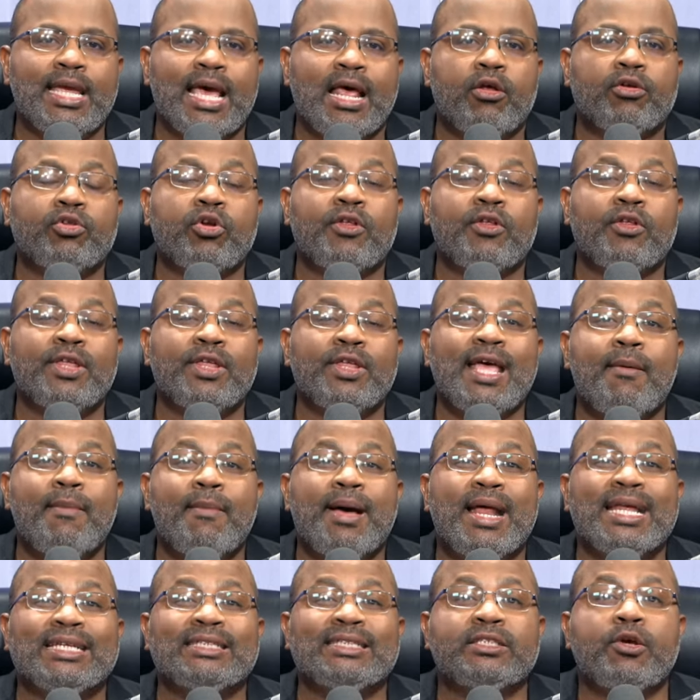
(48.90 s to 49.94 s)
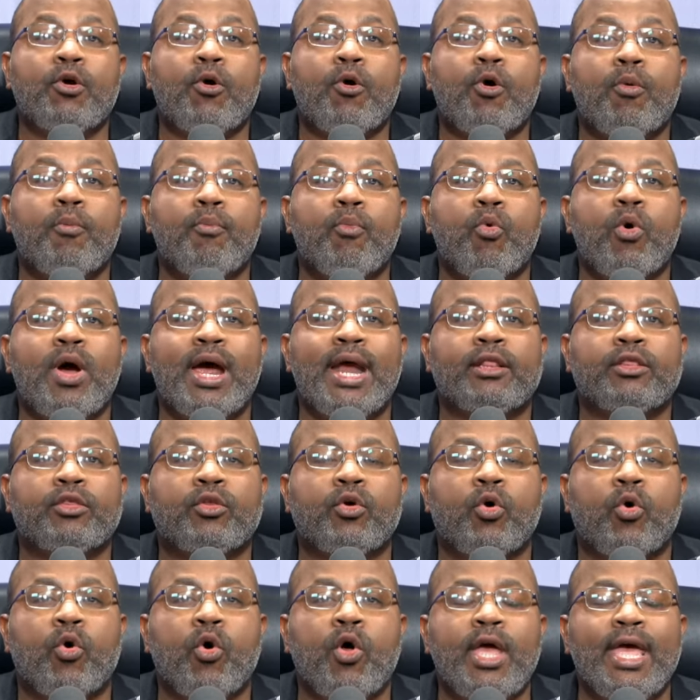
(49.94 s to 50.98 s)
y al otro día amaneció
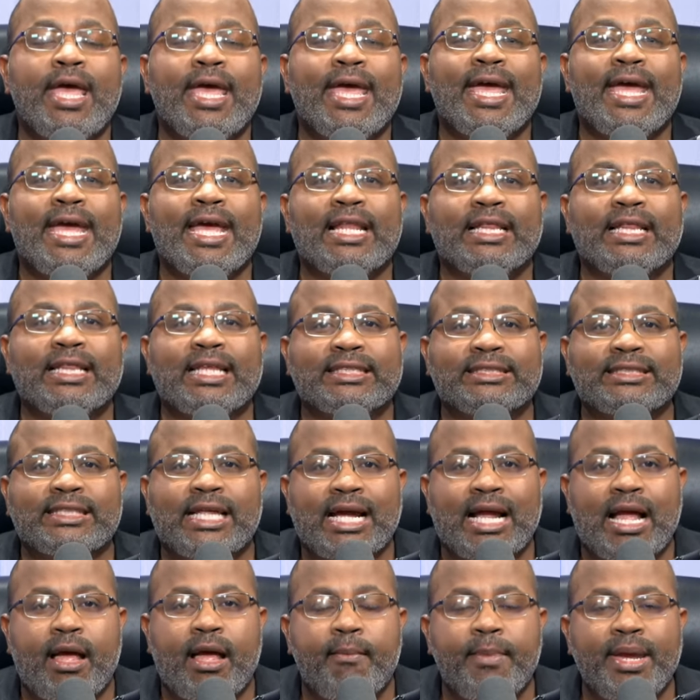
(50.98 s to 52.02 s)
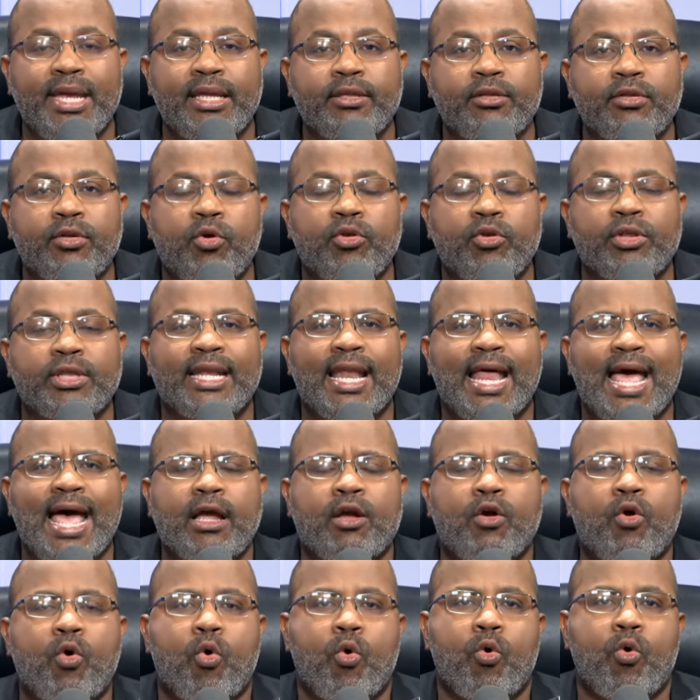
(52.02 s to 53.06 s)
muerto en el destacamento de
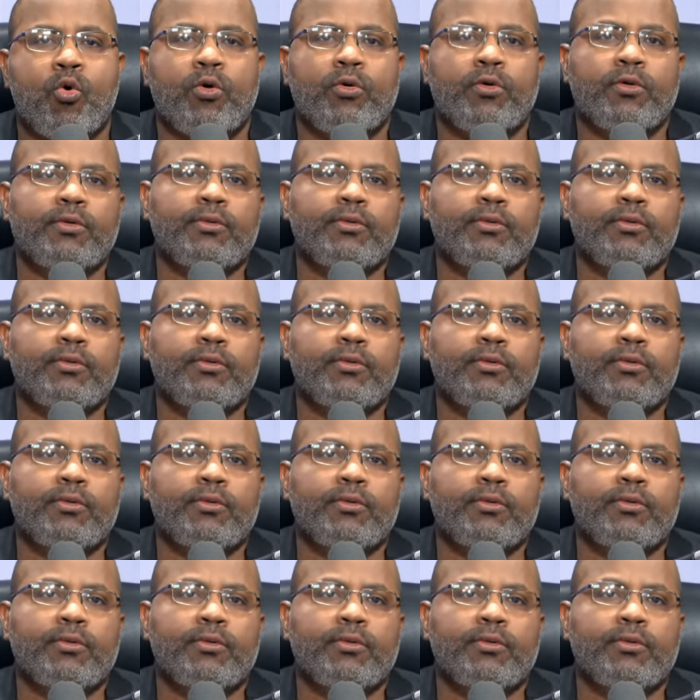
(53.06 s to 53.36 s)
Naco.